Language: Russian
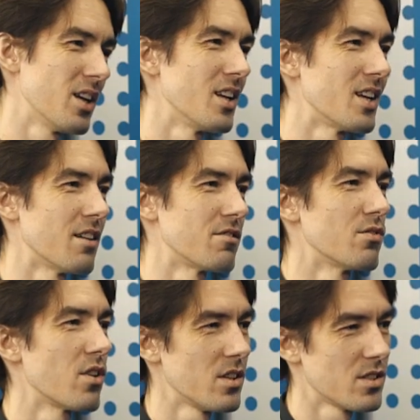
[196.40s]
деле я в
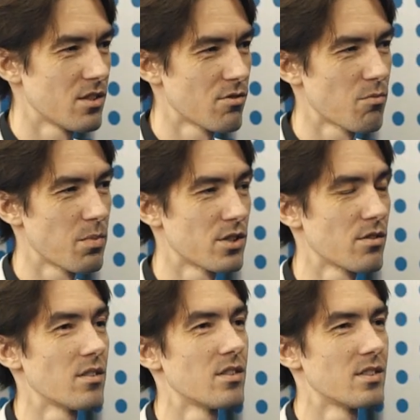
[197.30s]
звукорежиссуру
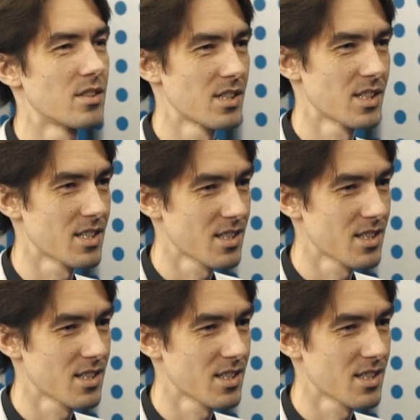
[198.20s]
пришел э, со